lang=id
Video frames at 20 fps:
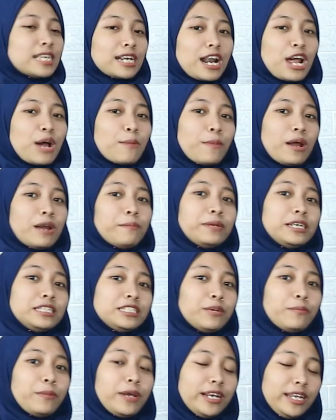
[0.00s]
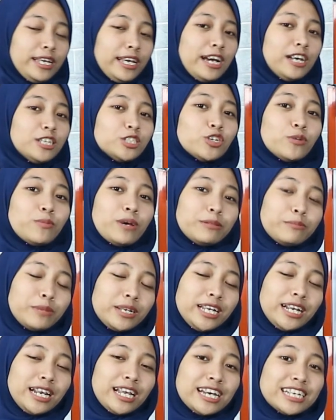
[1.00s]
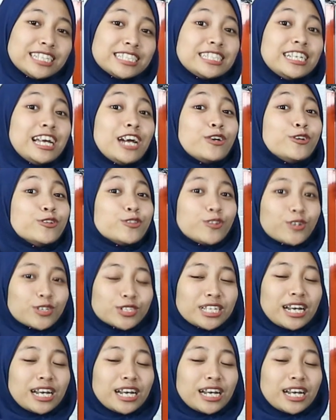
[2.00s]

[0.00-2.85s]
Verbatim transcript: senapan PCP ini ya sobat bedilers dan untuk